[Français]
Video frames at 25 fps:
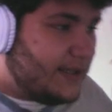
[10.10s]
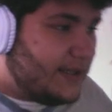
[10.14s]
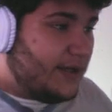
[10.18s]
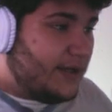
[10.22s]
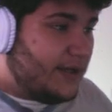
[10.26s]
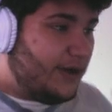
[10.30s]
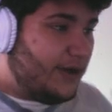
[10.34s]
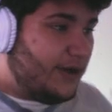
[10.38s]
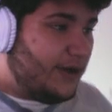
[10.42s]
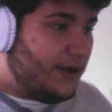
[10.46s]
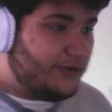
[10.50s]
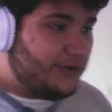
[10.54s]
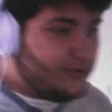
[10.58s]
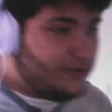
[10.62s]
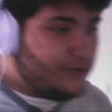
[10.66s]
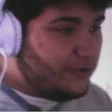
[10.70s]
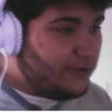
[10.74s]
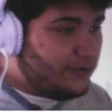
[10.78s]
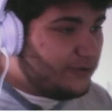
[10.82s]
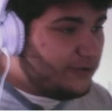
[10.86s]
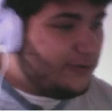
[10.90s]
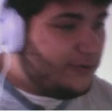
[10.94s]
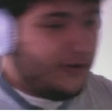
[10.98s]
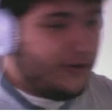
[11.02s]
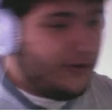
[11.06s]
euh, Je
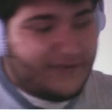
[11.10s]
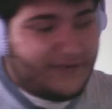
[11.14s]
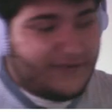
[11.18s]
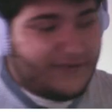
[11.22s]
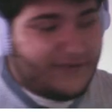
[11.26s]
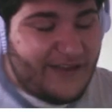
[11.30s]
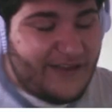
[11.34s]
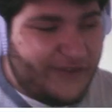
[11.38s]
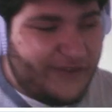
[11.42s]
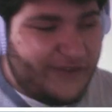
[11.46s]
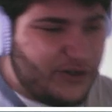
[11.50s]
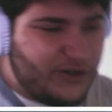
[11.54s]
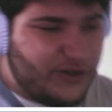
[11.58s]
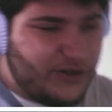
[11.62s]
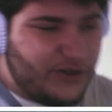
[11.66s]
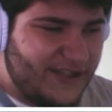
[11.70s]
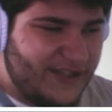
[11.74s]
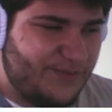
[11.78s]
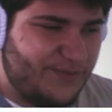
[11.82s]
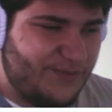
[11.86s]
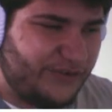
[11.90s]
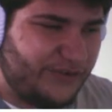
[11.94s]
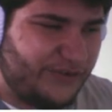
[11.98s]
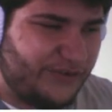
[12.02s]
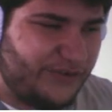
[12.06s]
lance la VOD
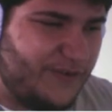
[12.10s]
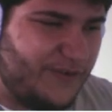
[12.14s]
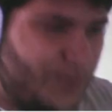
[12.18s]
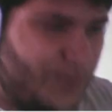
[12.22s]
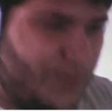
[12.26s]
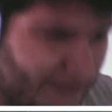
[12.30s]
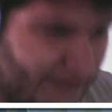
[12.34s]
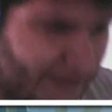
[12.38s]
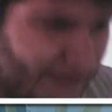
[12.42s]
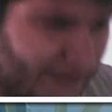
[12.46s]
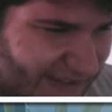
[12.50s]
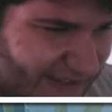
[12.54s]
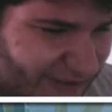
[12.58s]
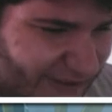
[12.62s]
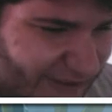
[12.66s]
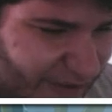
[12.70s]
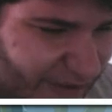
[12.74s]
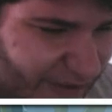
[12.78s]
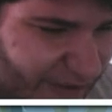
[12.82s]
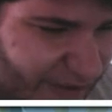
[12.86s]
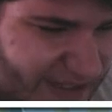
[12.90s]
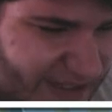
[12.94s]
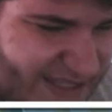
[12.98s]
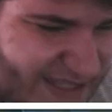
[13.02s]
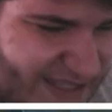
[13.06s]
pour ce petit
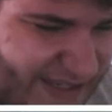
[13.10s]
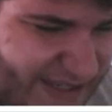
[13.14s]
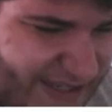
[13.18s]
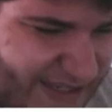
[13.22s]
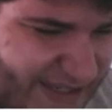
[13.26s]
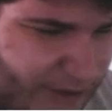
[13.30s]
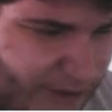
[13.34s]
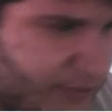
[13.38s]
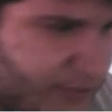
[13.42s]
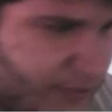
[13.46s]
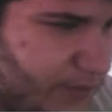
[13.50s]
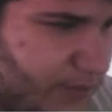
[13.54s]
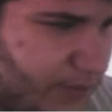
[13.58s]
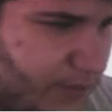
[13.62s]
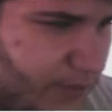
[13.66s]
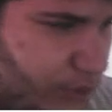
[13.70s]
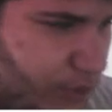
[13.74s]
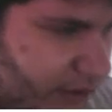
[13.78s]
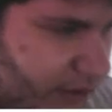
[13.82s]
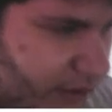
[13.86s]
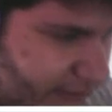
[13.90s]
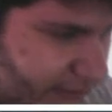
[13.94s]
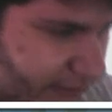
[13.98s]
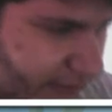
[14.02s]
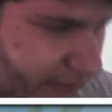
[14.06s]
Coliseum, pourquoi il
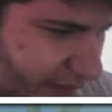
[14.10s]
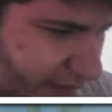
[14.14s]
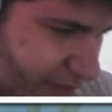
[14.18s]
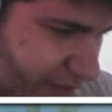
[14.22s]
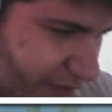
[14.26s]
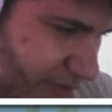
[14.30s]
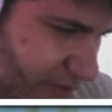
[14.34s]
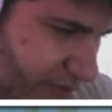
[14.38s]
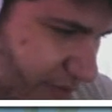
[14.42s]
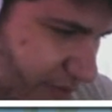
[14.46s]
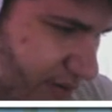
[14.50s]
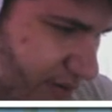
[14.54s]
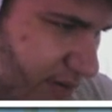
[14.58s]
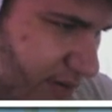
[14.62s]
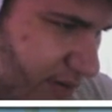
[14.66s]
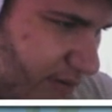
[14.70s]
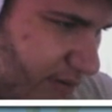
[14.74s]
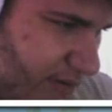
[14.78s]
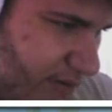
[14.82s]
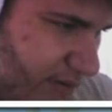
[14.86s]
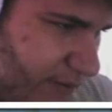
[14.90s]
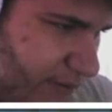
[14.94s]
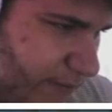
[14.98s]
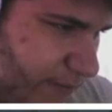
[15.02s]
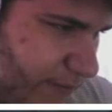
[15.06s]
dit sérieux
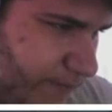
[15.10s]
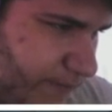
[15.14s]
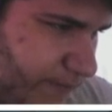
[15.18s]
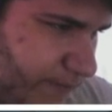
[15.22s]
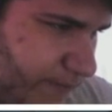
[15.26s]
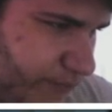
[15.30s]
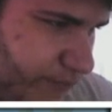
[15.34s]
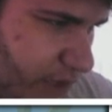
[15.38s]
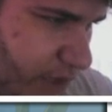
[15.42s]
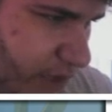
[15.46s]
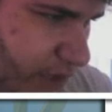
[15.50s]
Qu'y